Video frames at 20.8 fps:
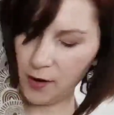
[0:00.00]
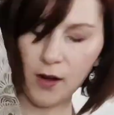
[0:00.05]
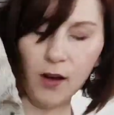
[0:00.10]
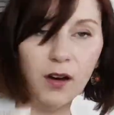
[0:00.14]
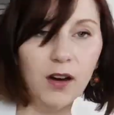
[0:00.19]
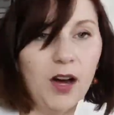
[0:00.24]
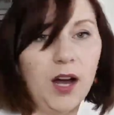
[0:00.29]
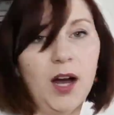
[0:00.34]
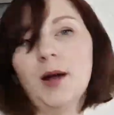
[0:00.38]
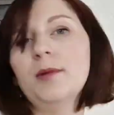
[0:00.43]

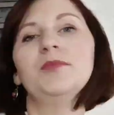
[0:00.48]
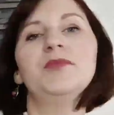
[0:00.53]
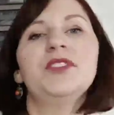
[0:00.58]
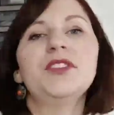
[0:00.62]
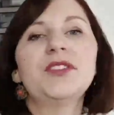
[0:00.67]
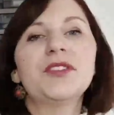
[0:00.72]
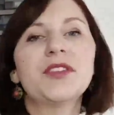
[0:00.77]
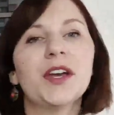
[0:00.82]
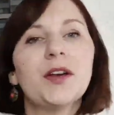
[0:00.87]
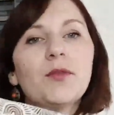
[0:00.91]
Oh, un
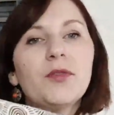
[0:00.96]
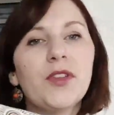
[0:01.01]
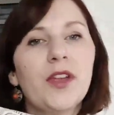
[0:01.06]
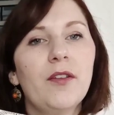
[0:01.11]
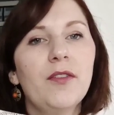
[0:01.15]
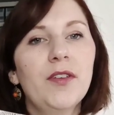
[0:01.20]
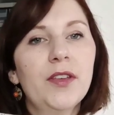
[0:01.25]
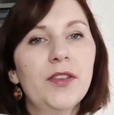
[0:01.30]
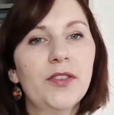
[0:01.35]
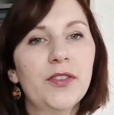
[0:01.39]
petit sac, vous
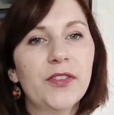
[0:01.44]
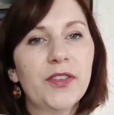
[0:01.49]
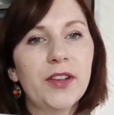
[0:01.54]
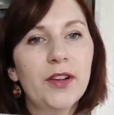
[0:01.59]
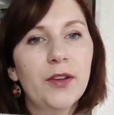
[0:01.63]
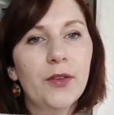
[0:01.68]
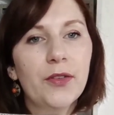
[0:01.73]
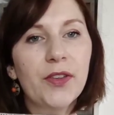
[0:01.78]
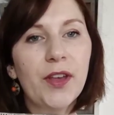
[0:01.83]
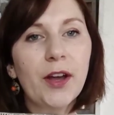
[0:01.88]
savez,
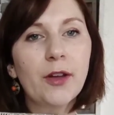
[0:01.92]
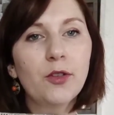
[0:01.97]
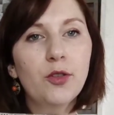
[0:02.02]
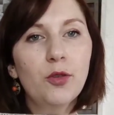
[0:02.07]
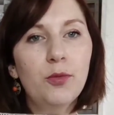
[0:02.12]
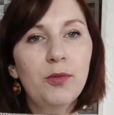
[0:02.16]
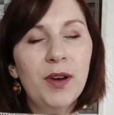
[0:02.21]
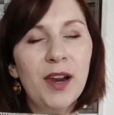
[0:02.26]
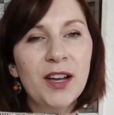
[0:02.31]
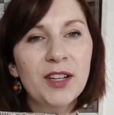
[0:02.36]
style sac
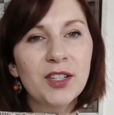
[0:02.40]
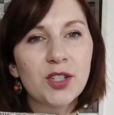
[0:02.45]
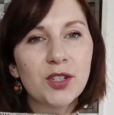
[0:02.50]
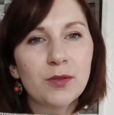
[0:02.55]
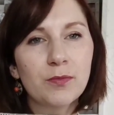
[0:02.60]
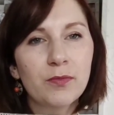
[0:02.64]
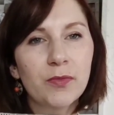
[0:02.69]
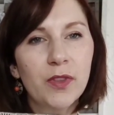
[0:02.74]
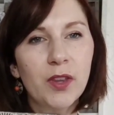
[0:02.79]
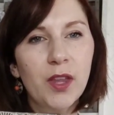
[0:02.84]
de
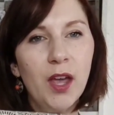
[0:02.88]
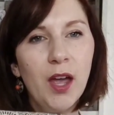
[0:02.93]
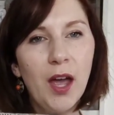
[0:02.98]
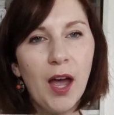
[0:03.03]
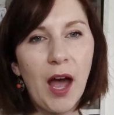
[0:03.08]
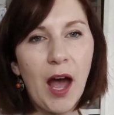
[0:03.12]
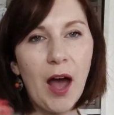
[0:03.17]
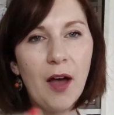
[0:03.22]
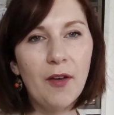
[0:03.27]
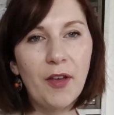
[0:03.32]
plage.
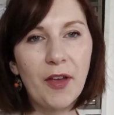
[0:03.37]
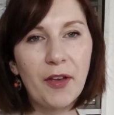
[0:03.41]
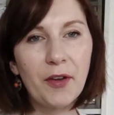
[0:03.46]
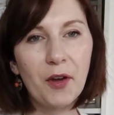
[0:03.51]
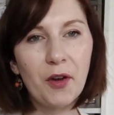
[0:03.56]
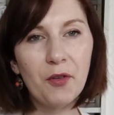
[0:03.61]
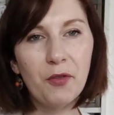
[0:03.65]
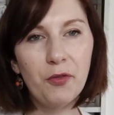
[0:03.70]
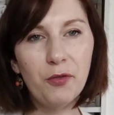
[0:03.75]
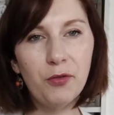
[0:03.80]
Avec
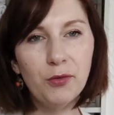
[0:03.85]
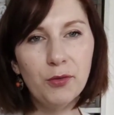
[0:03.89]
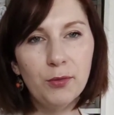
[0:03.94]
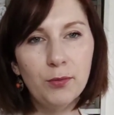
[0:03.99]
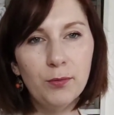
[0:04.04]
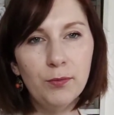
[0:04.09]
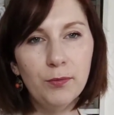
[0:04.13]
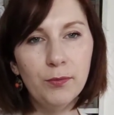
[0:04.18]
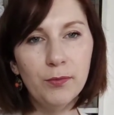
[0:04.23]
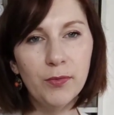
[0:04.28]
un
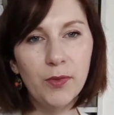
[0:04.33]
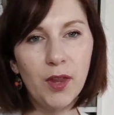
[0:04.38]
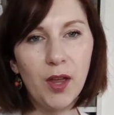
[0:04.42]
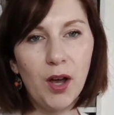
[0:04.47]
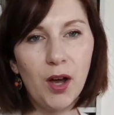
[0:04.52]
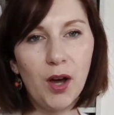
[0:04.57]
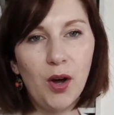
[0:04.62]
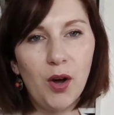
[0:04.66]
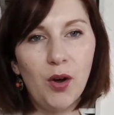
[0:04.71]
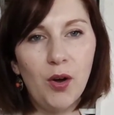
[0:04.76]
fond
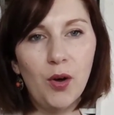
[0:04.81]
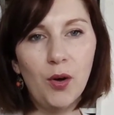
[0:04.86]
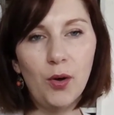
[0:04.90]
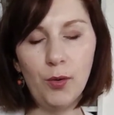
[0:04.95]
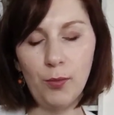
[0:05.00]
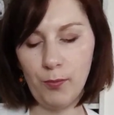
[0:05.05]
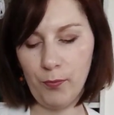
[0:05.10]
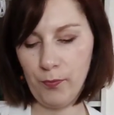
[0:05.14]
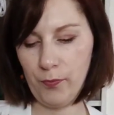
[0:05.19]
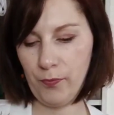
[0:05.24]
en...
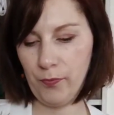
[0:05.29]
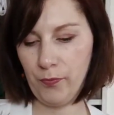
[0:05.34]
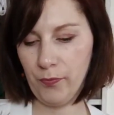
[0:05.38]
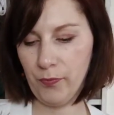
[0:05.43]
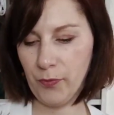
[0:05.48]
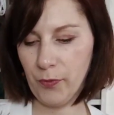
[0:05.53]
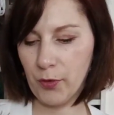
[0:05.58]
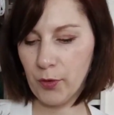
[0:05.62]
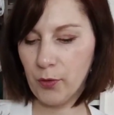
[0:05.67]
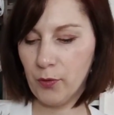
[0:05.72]

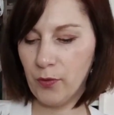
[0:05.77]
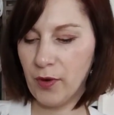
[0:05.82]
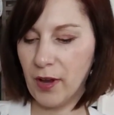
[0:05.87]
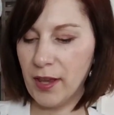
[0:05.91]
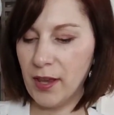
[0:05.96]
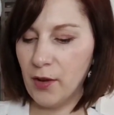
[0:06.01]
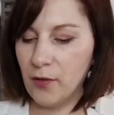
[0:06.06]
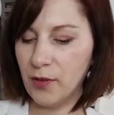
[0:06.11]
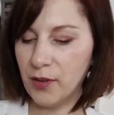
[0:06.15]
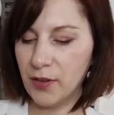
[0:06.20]
Ce que vous
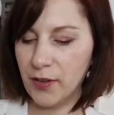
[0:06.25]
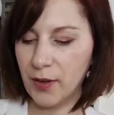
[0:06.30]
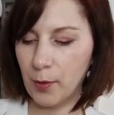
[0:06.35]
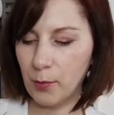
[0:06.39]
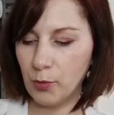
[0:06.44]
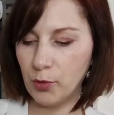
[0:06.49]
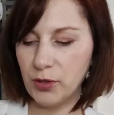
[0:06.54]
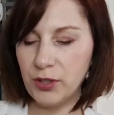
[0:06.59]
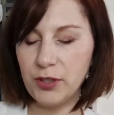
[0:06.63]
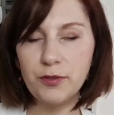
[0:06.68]
voyez, en fait, c'est un
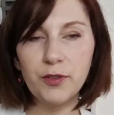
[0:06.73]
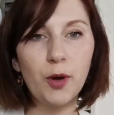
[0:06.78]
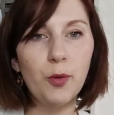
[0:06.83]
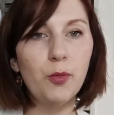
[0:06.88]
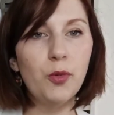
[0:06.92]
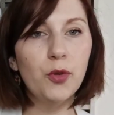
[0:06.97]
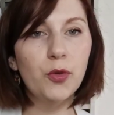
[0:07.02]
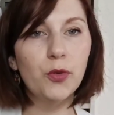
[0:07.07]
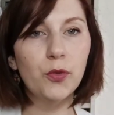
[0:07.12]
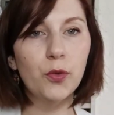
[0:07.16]
motif un
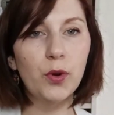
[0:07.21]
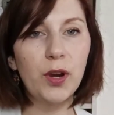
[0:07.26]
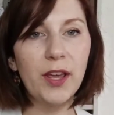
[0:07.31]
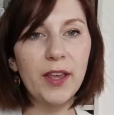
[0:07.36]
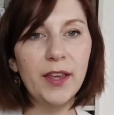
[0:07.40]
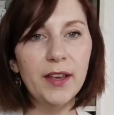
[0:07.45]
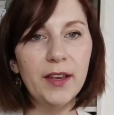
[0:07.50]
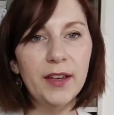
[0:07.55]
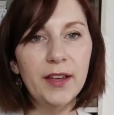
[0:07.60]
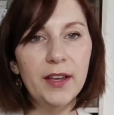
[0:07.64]
peu
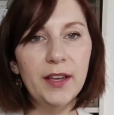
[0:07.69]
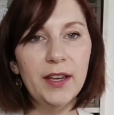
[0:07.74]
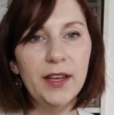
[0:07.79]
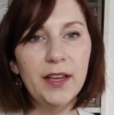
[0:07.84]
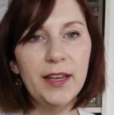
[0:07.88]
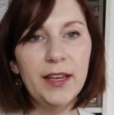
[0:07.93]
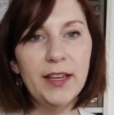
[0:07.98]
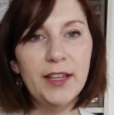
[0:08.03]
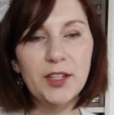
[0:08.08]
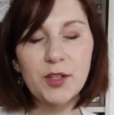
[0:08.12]
soleil.
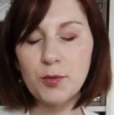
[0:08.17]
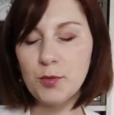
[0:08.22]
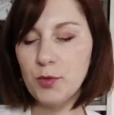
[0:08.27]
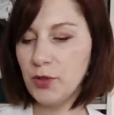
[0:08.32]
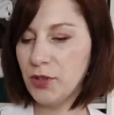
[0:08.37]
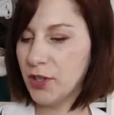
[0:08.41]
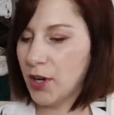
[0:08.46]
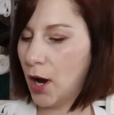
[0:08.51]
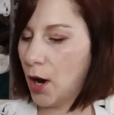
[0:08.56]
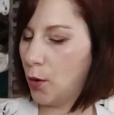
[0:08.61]
Et je me
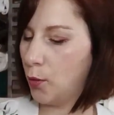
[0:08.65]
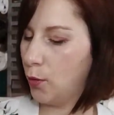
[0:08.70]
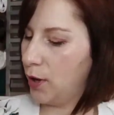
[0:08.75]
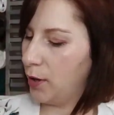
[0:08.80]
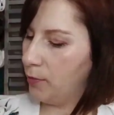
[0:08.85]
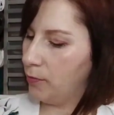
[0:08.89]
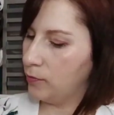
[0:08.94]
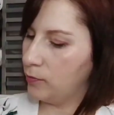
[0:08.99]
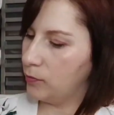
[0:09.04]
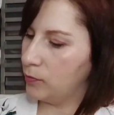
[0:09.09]
dis, ah
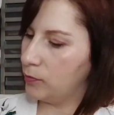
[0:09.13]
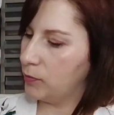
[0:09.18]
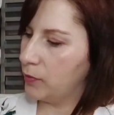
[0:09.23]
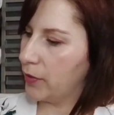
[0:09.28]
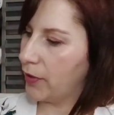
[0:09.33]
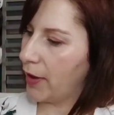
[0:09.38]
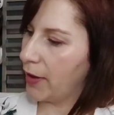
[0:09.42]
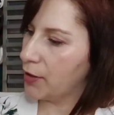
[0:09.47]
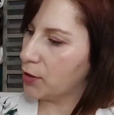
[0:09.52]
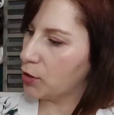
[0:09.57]
ouais,
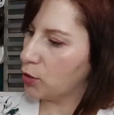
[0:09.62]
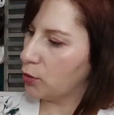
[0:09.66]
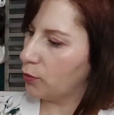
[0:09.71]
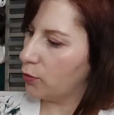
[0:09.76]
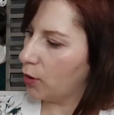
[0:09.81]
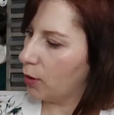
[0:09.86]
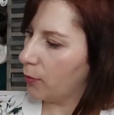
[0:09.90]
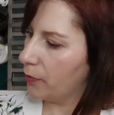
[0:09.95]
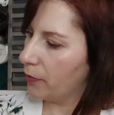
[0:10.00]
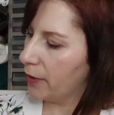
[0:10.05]
ça y est, je le
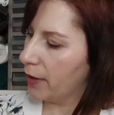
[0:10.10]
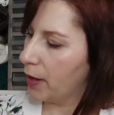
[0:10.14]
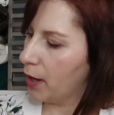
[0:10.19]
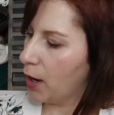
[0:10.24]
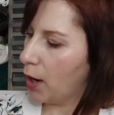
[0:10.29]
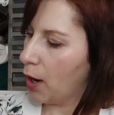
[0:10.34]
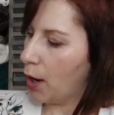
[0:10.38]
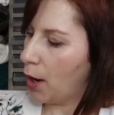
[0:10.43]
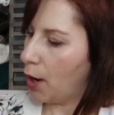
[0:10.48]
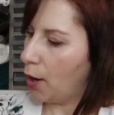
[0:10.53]
vois.
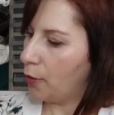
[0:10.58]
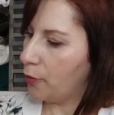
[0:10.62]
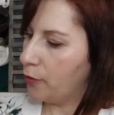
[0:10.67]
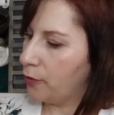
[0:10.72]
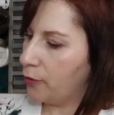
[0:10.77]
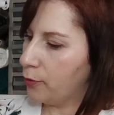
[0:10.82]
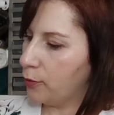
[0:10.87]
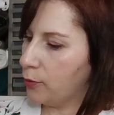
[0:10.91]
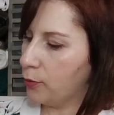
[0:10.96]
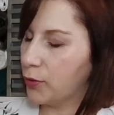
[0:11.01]
Un
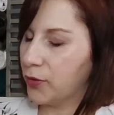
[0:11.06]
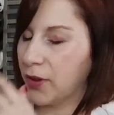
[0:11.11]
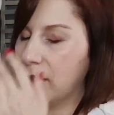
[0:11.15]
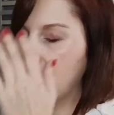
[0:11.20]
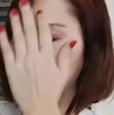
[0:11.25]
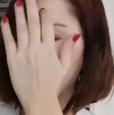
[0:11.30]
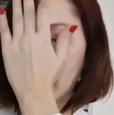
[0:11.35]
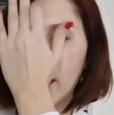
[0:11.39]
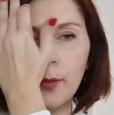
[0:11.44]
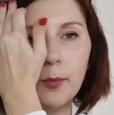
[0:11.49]
fond, vous
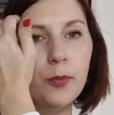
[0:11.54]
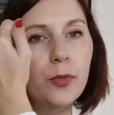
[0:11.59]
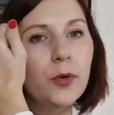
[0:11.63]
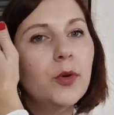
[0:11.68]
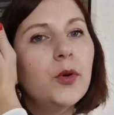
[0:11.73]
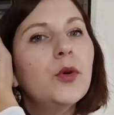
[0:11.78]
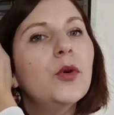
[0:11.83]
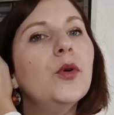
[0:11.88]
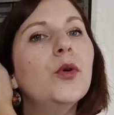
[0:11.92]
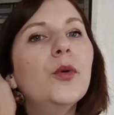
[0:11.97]
savez, un
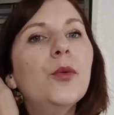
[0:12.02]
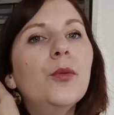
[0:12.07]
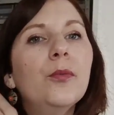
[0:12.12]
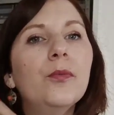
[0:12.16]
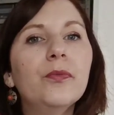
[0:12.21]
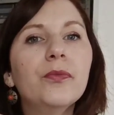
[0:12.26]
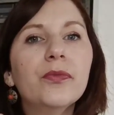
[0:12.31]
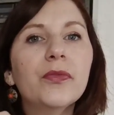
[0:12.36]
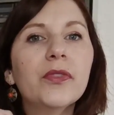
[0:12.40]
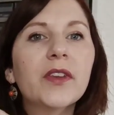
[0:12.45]
peu euh,
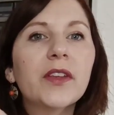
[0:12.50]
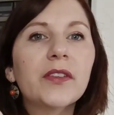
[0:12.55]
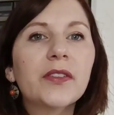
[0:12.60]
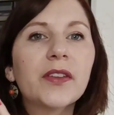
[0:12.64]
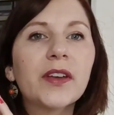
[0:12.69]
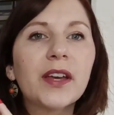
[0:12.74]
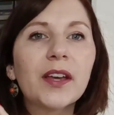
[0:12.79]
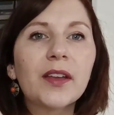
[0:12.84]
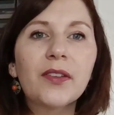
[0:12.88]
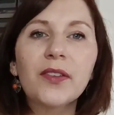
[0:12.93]

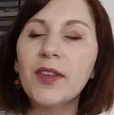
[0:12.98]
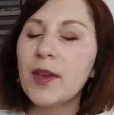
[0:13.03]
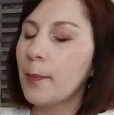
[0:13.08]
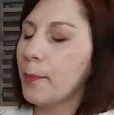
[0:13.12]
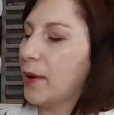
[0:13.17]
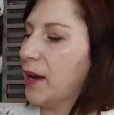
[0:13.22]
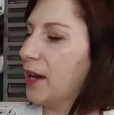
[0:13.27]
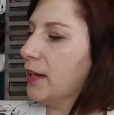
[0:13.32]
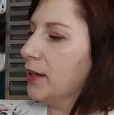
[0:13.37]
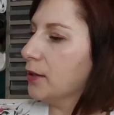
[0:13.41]
tressé
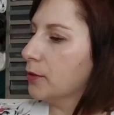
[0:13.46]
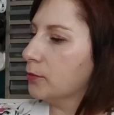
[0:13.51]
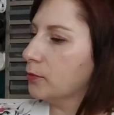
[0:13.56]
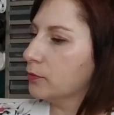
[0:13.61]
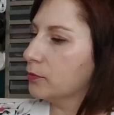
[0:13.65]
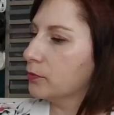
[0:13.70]
paille.